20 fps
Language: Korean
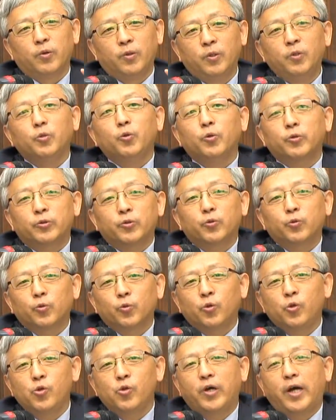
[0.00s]
이것도
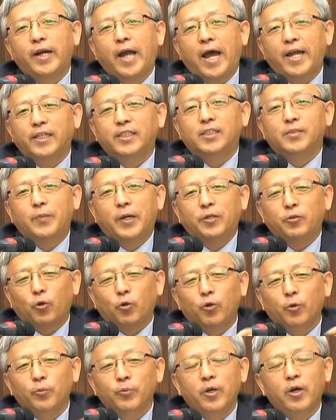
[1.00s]
훌륭한 안이지만
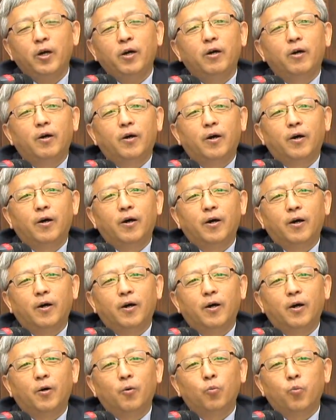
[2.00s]
조금 더
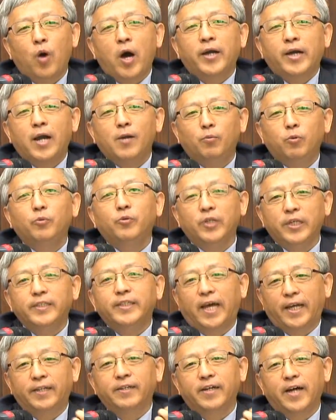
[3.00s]
어, 보완할 부분이
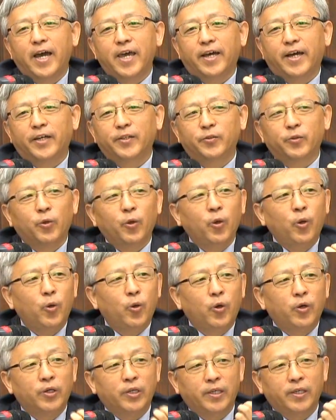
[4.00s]
있지 않은가
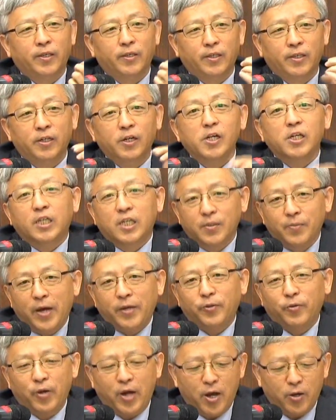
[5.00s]
해가지고 이걸
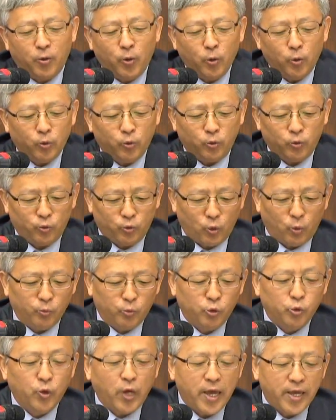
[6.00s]
기반으로 하고
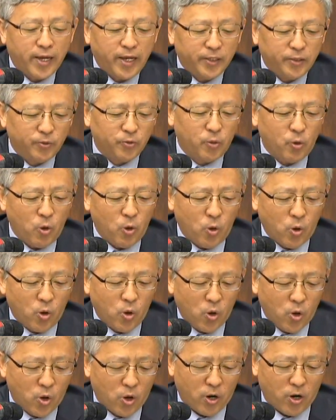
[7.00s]
좀
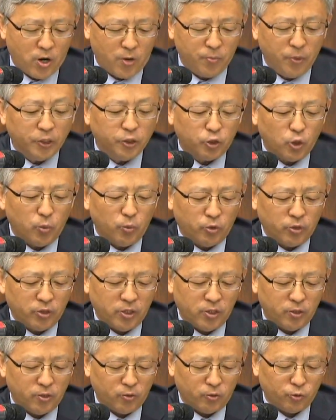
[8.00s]
추가해가지고 어, 몇
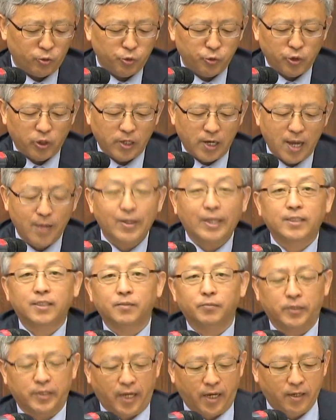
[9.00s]
조문을 수정을
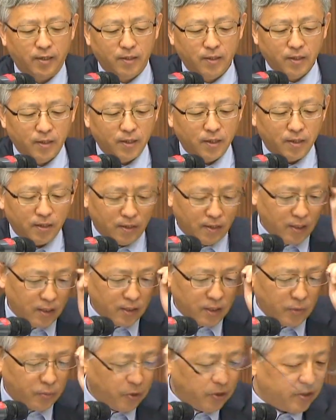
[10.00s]
해봤습니다.
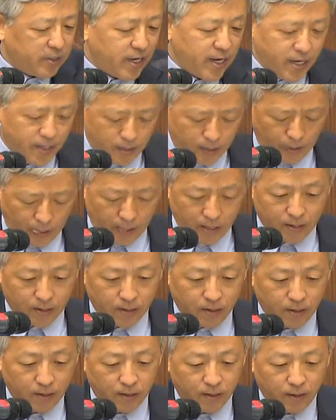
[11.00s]
첫 번째
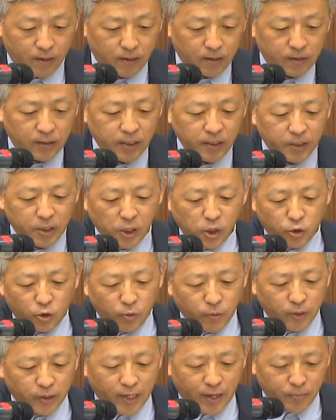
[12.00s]
어, 진실
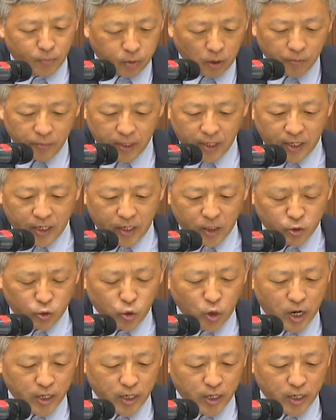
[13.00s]
규명의 범위